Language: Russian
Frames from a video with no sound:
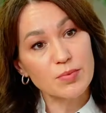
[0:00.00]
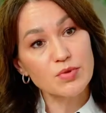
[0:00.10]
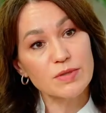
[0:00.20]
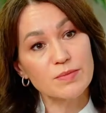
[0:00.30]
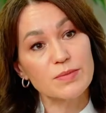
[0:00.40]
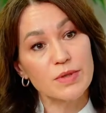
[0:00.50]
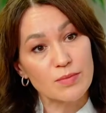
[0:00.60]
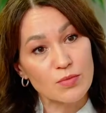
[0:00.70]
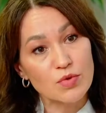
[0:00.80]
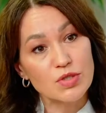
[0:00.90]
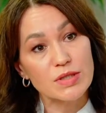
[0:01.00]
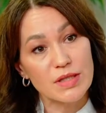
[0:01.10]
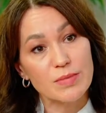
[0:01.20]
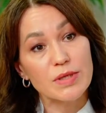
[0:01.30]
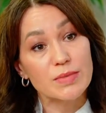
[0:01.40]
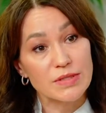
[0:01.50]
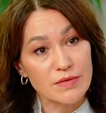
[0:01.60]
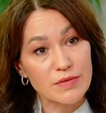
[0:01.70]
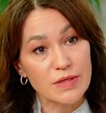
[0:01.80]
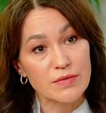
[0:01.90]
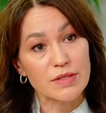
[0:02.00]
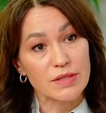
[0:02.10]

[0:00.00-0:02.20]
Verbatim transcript: способами можно именно мотивировать